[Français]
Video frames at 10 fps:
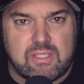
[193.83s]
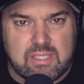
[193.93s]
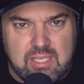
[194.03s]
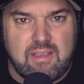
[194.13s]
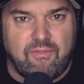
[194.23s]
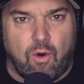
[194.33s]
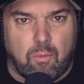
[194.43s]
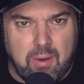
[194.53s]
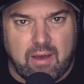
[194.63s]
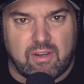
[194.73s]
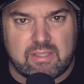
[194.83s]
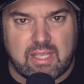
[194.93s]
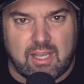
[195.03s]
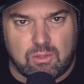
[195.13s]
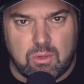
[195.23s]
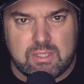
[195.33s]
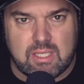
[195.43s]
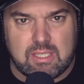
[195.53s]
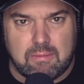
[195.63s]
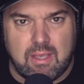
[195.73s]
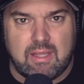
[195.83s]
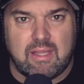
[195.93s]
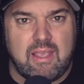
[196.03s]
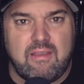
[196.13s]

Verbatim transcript: s'ils vont pas à votre endroit cette semaine,